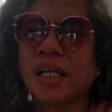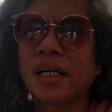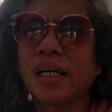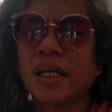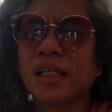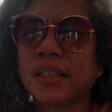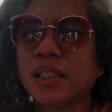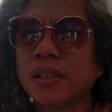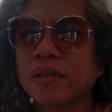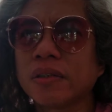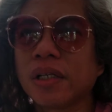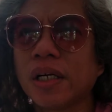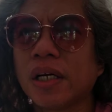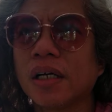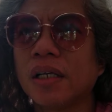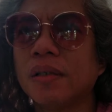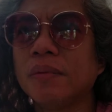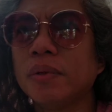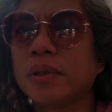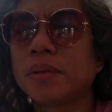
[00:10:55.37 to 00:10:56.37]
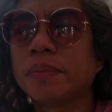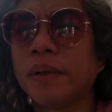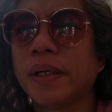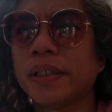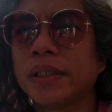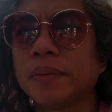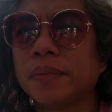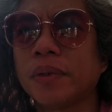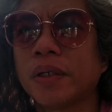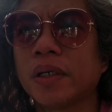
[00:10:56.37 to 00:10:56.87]
talaga, di ko talaga lubos
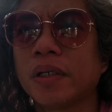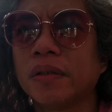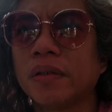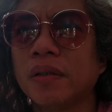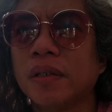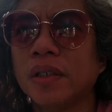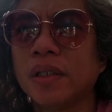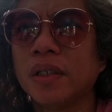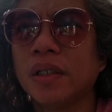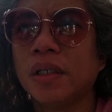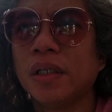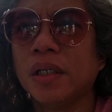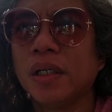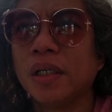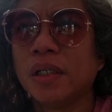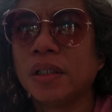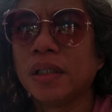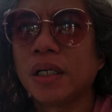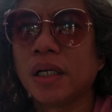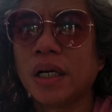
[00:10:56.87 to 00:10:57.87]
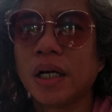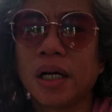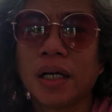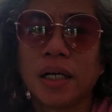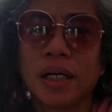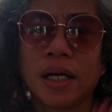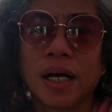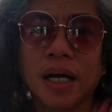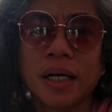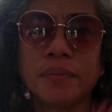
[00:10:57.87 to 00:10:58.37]
maisip yung ganun.
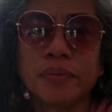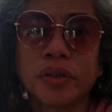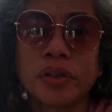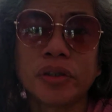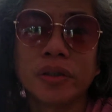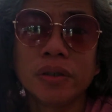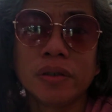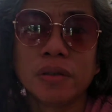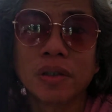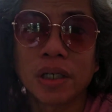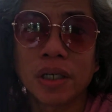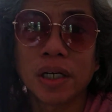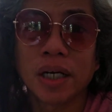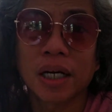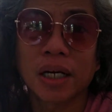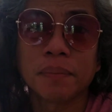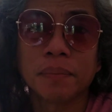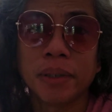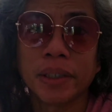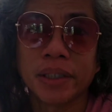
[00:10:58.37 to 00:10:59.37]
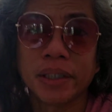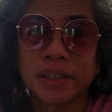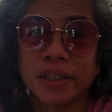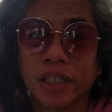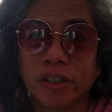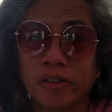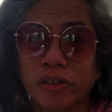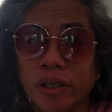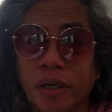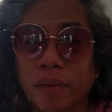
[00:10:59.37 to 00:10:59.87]
Uh, I'm sure yung karamihan din sa
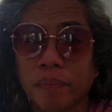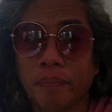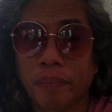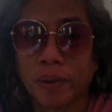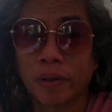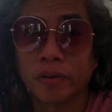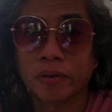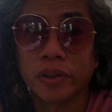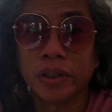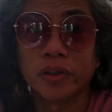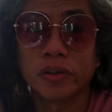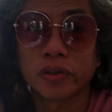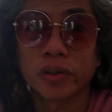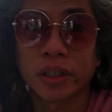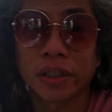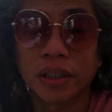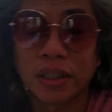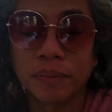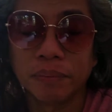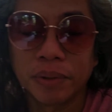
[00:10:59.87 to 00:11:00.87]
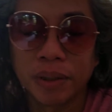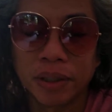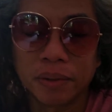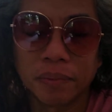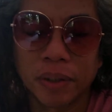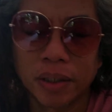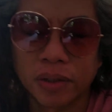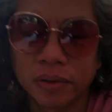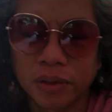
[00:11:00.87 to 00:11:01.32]
inyo na panood din to sa TV, di ba?